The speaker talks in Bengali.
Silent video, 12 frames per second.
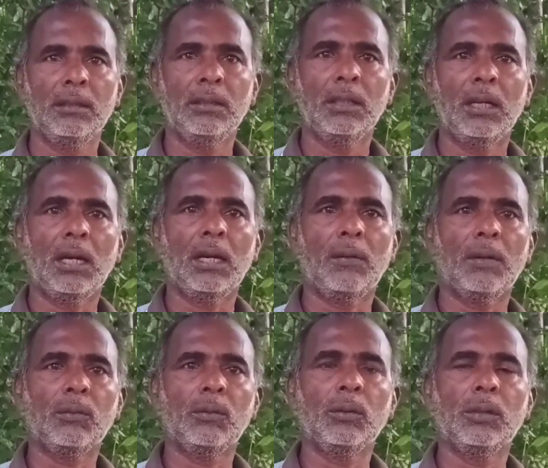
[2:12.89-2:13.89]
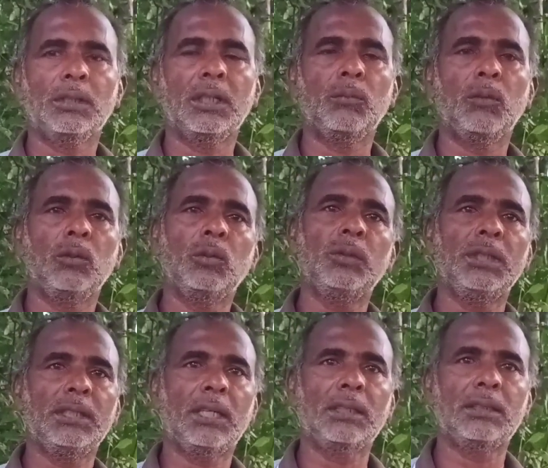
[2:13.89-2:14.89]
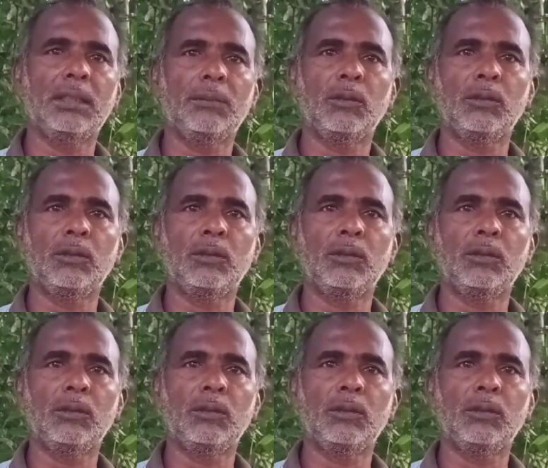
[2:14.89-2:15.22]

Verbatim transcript: আচ্ছা আবার কোনো ক্ষেত্রে মধুও নিয়ে যাচ্ছে